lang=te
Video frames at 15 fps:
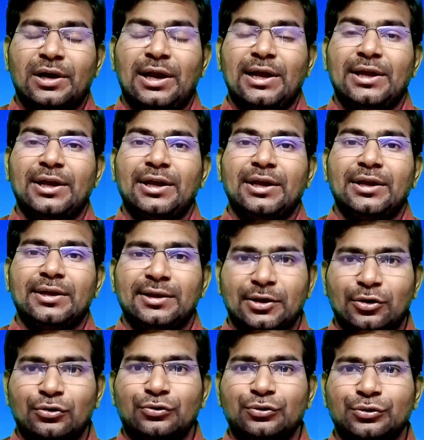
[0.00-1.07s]
అలాగే
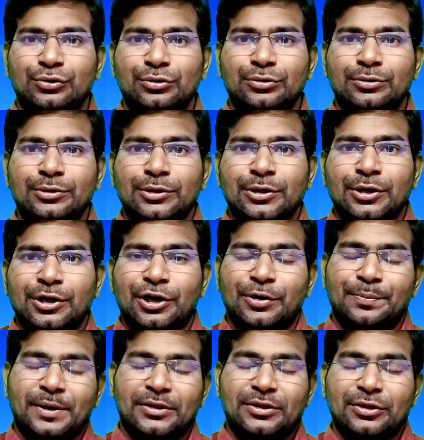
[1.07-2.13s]
ఈరోజు
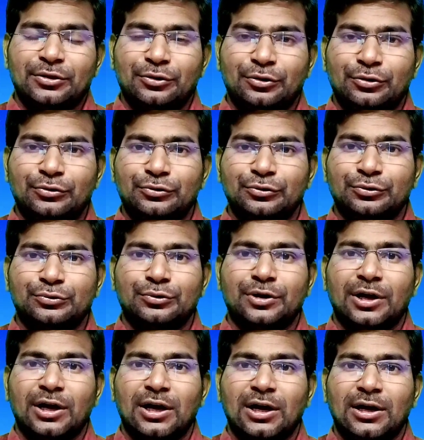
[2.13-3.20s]
నేను ప్రతిరోజు
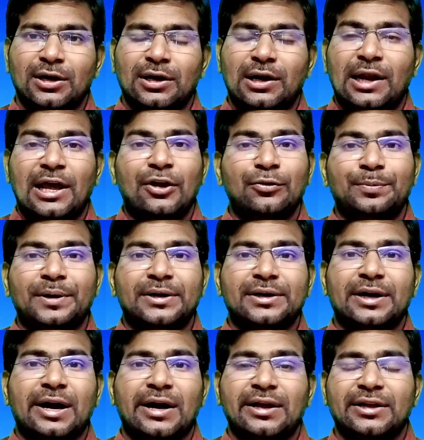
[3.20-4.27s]
కూడా లైవ్
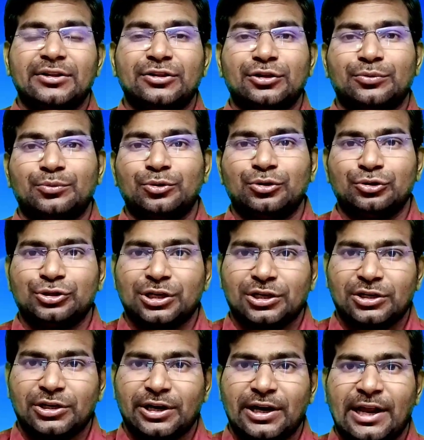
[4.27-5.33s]
పెట్టడానికి ఇంతకుముందు
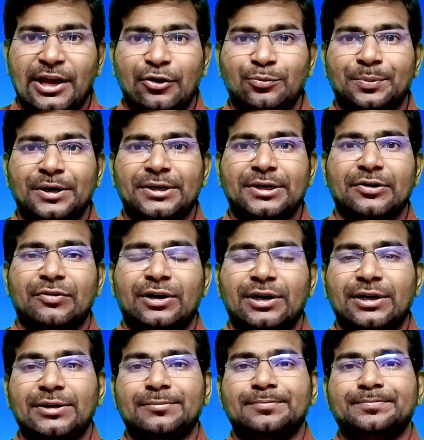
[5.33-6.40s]
చక్కగా లైవ్
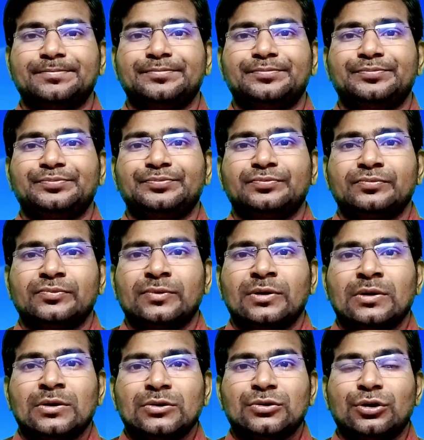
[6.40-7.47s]
పెట్టేవాడిని
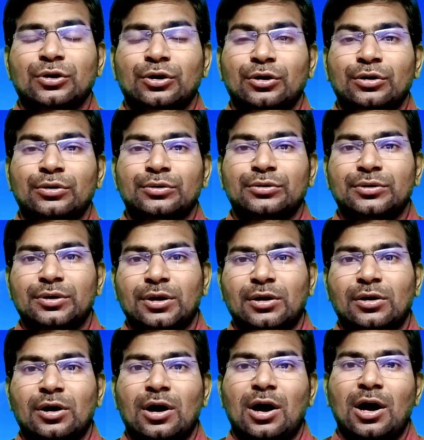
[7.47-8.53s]
సో
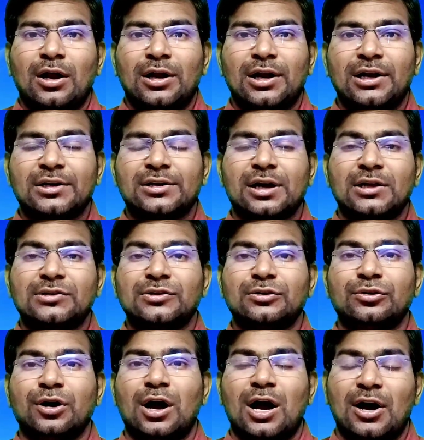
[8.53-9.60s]
నాకు ఆన్లైన్
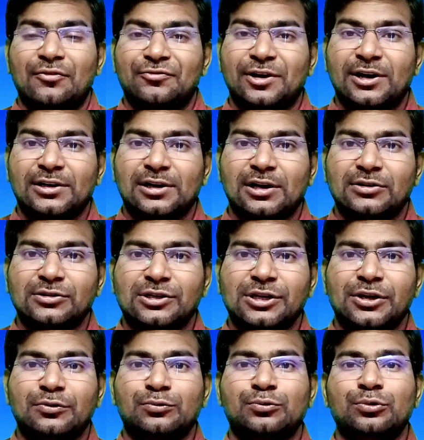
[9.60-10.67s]
క్లాసులు ఆఫ్లైన్ క్లాసులు
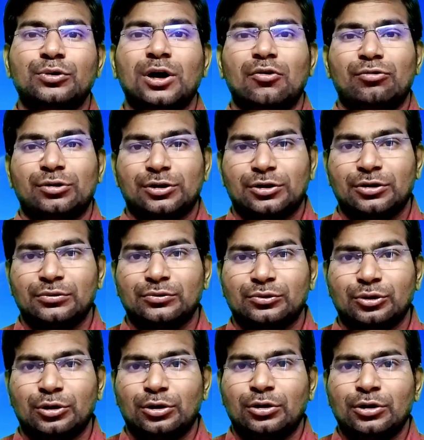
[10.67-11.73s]
ఎక్కువగా
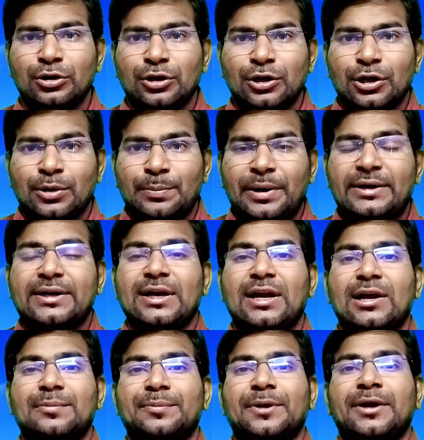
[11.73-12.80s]
ఉండడంతో
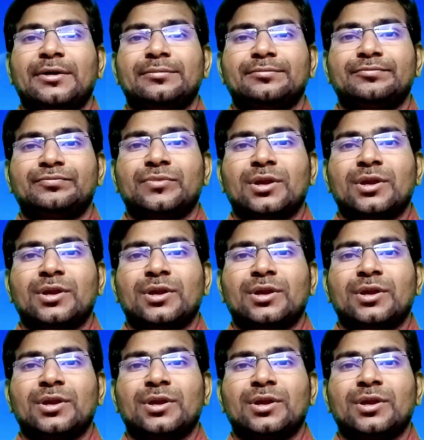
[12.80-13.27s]
పెట్టలేకపోయాను